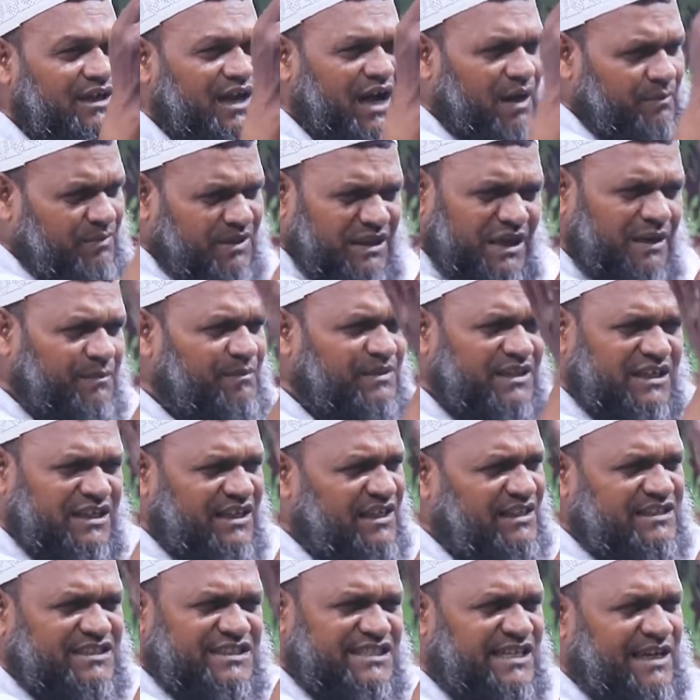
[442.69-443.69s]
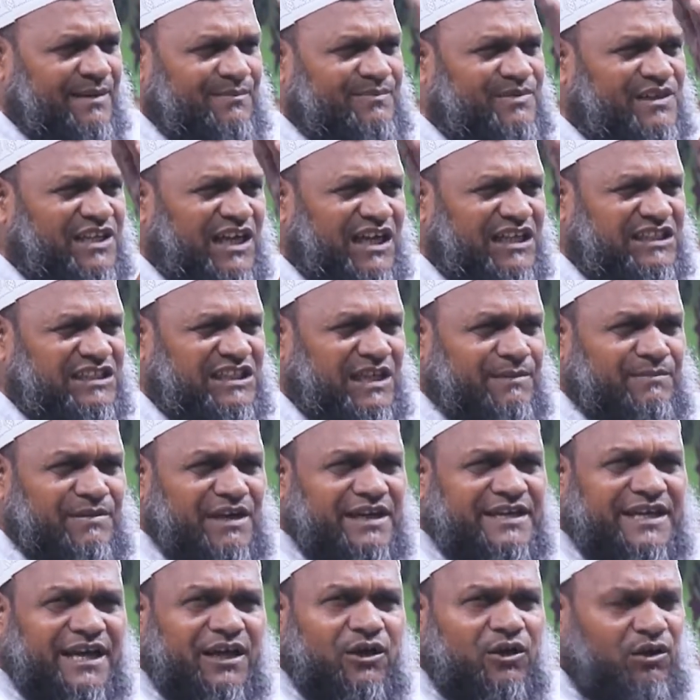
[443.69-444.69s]
আমি এমনিতে সেম থাকতাম না
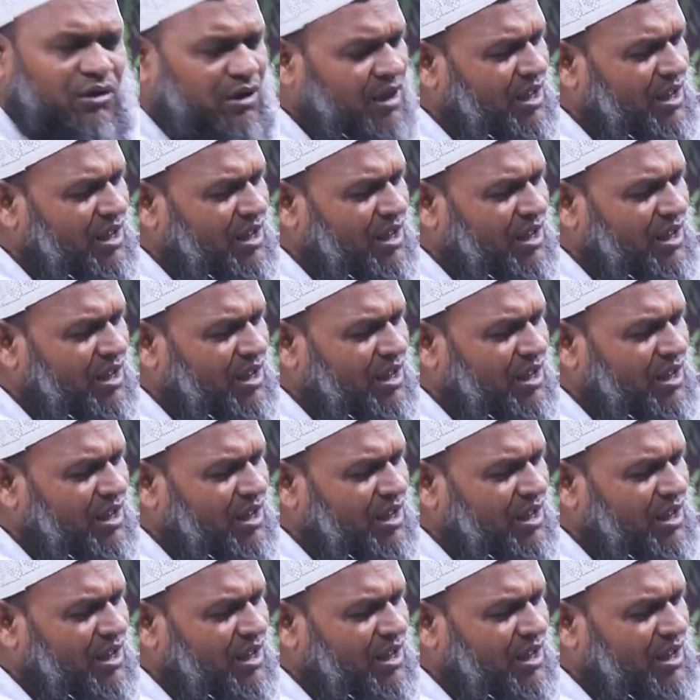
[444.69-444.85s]
কেন